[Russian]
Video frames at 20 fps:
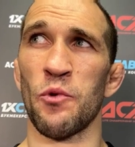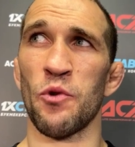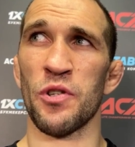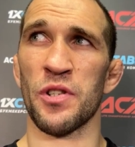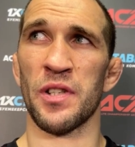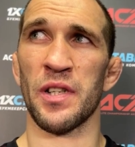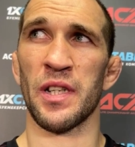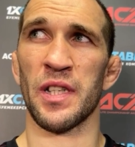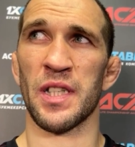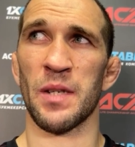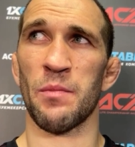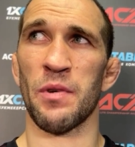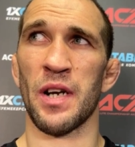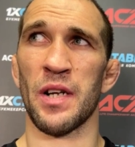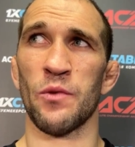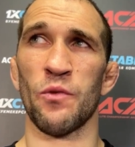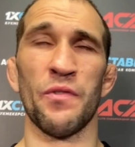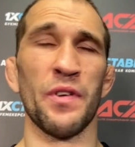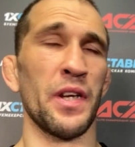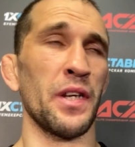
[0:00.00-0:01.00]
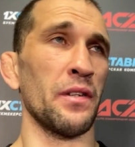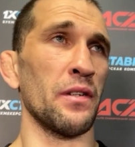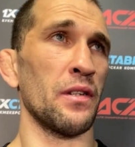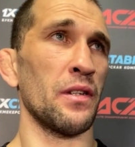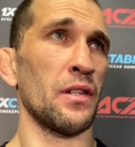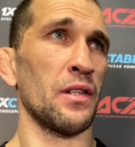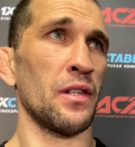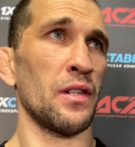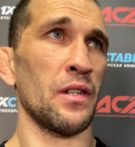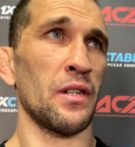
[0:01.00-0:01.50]
пояс, надо забирать уверенно.
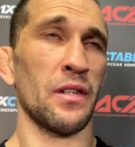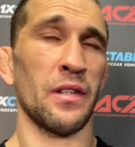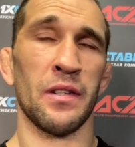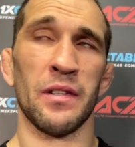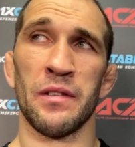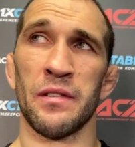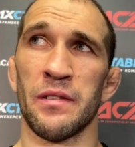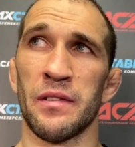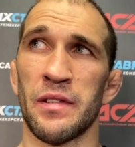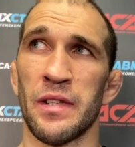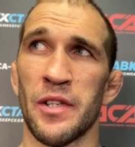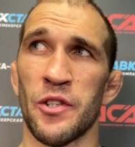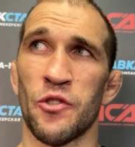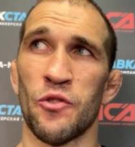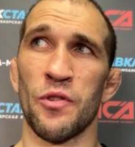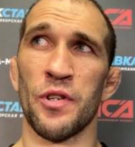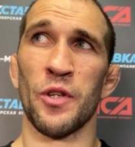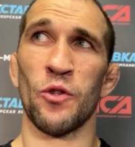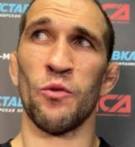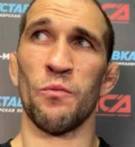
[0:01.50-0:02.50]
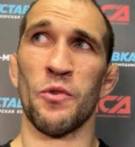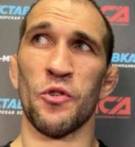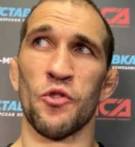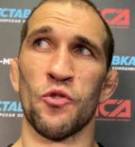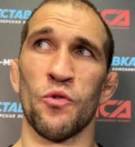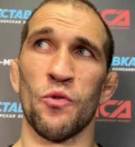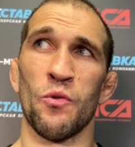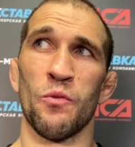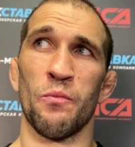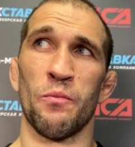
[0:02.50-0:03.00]
Так что я думал,
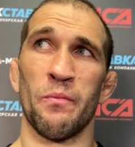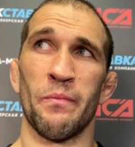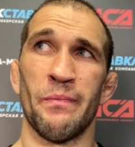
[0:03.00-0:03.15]
что